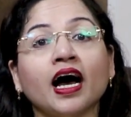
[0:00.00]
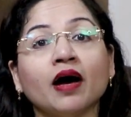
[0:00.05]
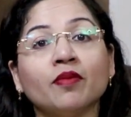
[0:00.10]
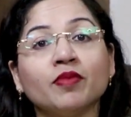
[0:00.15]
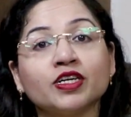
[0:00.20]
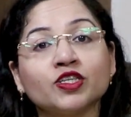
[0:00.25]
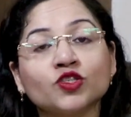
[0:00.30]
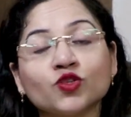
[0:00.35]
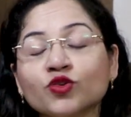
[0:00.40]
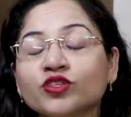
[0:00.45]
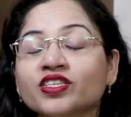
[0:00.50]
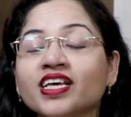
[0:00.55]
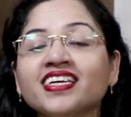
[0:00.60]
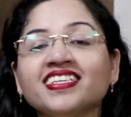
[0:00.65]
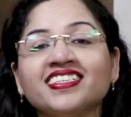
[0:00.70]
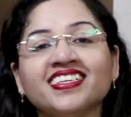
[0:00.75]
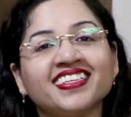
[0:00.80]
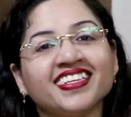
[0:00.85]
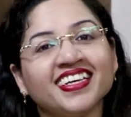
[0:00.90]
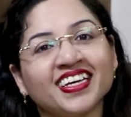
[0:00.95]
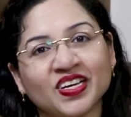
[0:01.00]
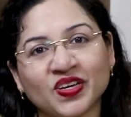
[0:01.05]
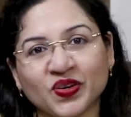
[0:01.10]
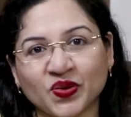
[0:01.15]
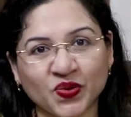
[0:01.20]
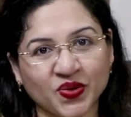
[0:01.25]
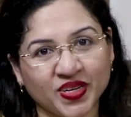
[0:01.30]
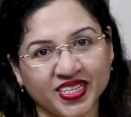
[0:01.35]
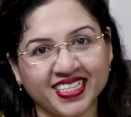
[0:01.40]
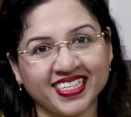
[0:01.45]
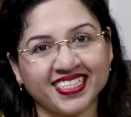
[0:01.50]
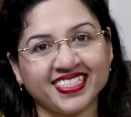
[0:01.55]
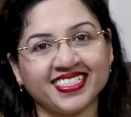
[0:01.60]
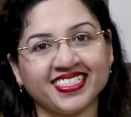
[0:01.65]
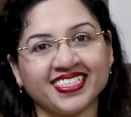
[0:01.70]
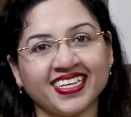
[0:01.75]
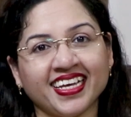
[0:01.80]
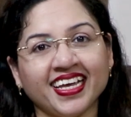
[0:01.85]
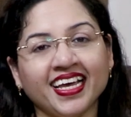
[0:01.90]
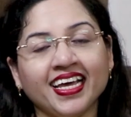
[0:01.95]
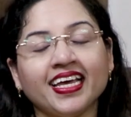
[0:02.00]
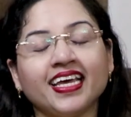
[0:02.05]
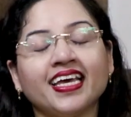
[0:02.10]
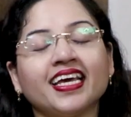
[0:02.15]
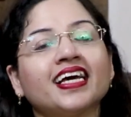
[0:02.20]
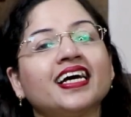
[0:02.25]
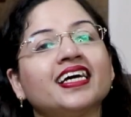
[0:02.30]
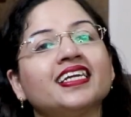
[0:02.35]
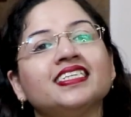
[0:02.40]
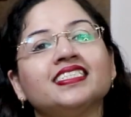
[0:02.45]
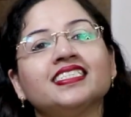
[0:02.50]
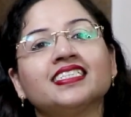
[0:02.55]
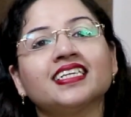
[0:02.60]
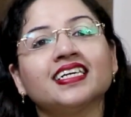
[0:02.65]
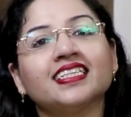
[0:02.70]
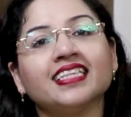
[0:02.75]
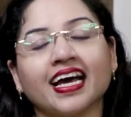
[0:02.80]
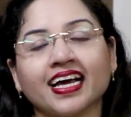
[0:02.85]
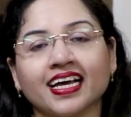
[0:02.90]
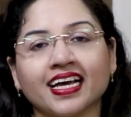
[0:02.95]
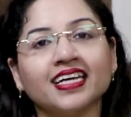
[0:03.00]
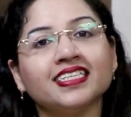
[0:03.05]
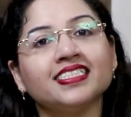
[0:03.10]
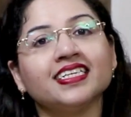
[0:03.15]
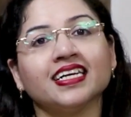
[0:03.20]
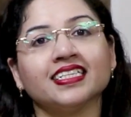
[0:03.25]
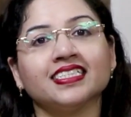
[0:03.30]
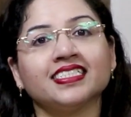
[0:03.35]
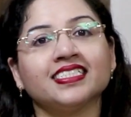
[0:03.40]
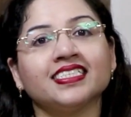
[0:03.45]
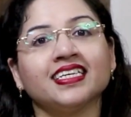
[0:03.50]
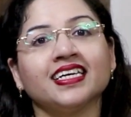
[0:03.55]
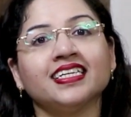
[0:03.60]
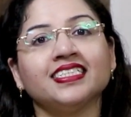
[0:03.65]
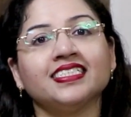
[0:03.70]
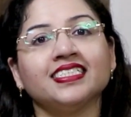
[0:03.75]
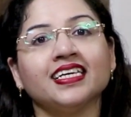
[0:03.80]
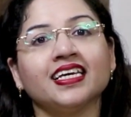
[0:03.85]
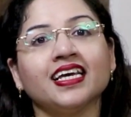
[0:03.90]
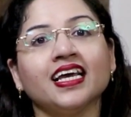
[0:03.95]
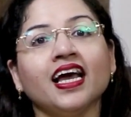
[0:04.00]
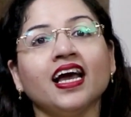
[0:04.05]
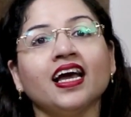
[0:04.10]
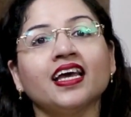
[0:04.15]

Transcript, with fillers: আমার সোসাইটি ঠিক করে দিচ্ছে এখানে যেটা দেখা যাচ্ছে যে